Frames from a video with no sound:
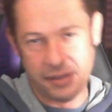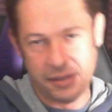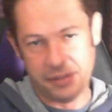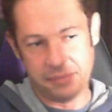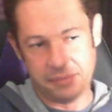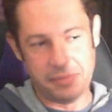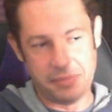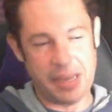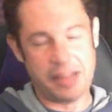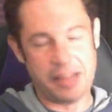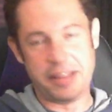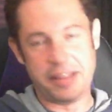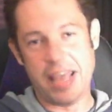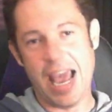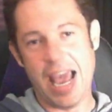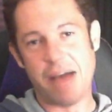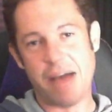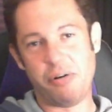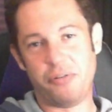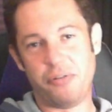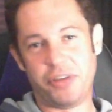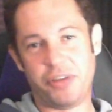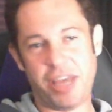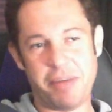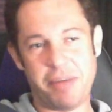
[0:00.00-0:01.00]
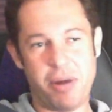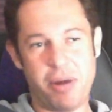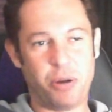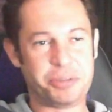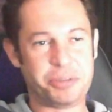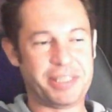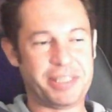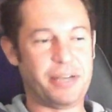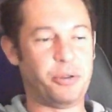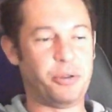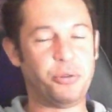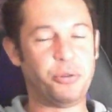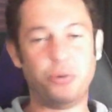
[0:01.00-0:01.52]
Ma andiamo via, ma lo
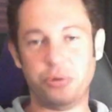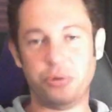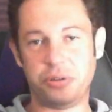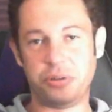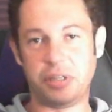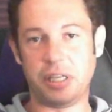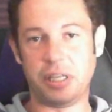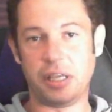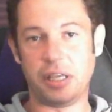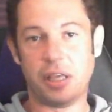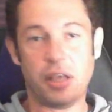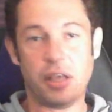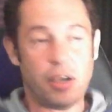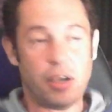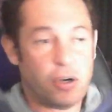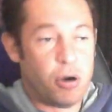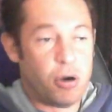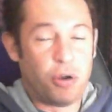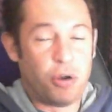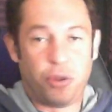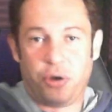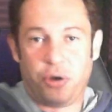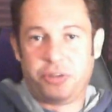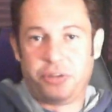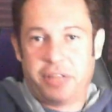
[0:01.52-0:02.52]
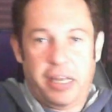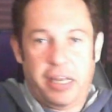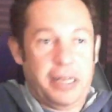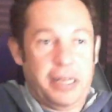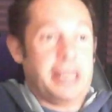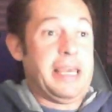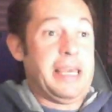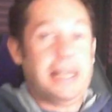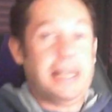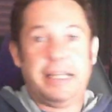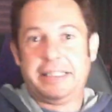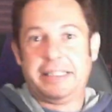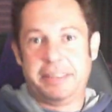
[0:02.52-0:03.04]
sanno tutti. Con
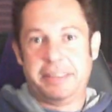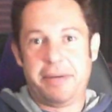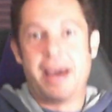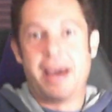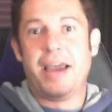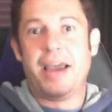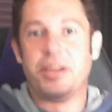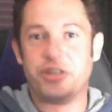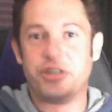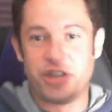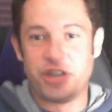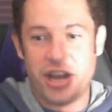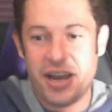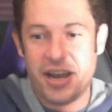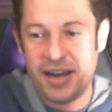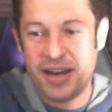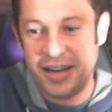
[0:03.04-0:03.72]
tortellini si mangia.